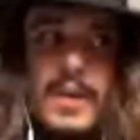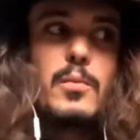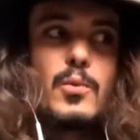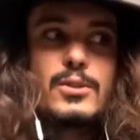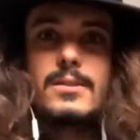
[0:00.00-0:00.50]

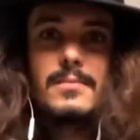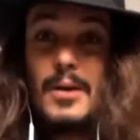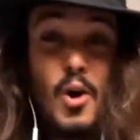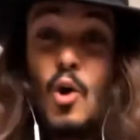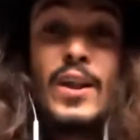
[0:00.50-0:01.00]
muchas
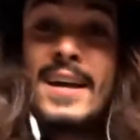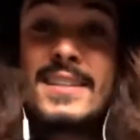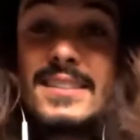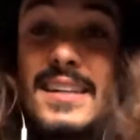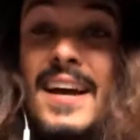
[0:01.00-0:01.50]

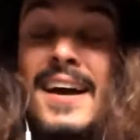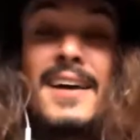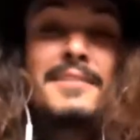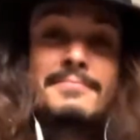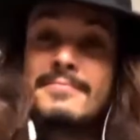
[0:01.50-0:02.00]
horas
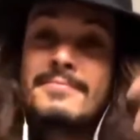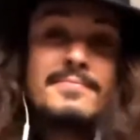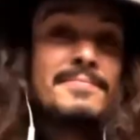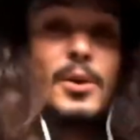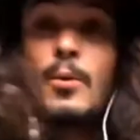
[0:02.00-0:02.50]
a
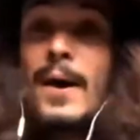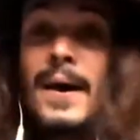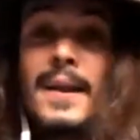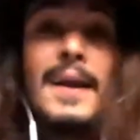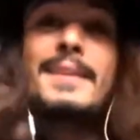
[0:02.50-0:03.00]

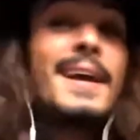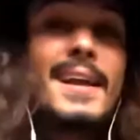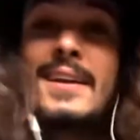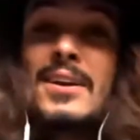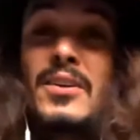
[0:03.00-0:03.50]
probar, a
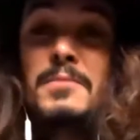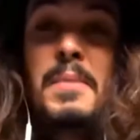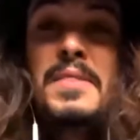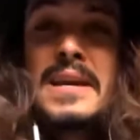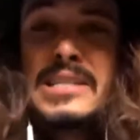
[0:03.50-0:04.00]
tal, con
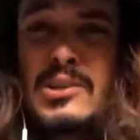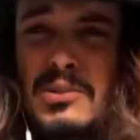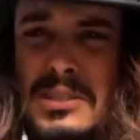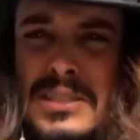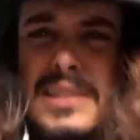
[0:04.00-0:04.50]
especias y con
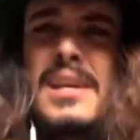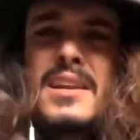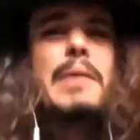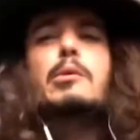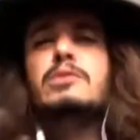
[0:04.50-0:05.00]
cosas. sea,
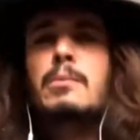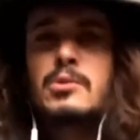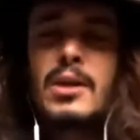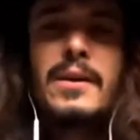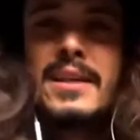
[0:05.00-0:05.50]
que me gusta
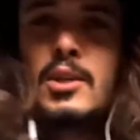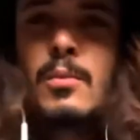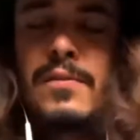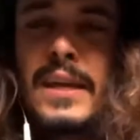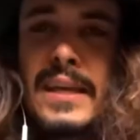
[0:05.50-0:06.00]
mucho, la verdad, soy
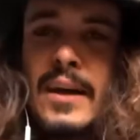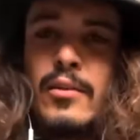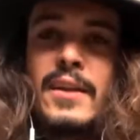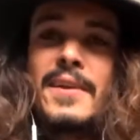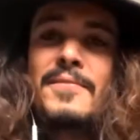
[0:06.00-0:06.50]
muy friki de la cocina